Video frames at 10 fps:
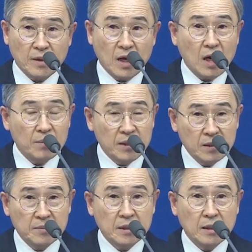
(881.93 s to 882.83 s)

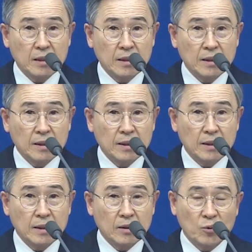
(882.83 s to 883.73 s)
아멘입니다.
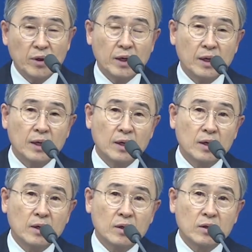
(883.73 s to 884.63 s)
왜
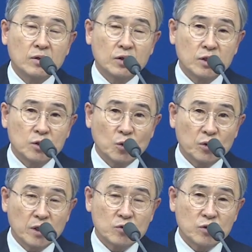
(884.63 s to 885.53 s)
그리스도
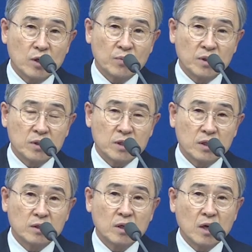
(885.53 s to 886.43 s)
예수의
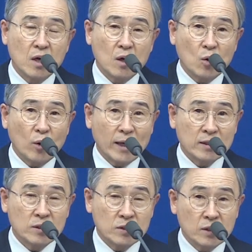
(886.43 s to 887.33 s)
번제는
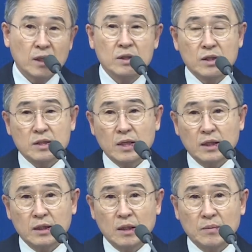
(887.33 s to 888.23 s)
완전한
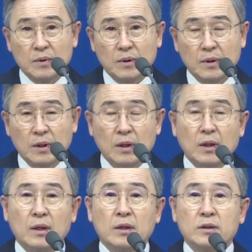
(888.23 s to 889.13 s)
제사이기 때문에
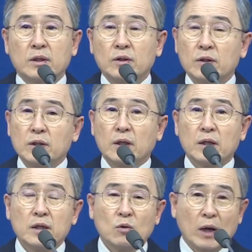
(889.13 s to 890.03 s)
이러니까
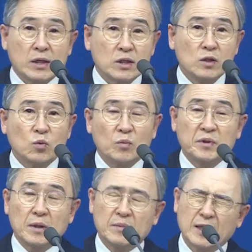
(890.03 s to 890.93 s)
이 과정을 보면
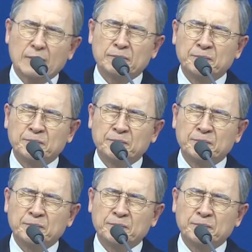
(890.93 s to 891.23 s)
됩니다.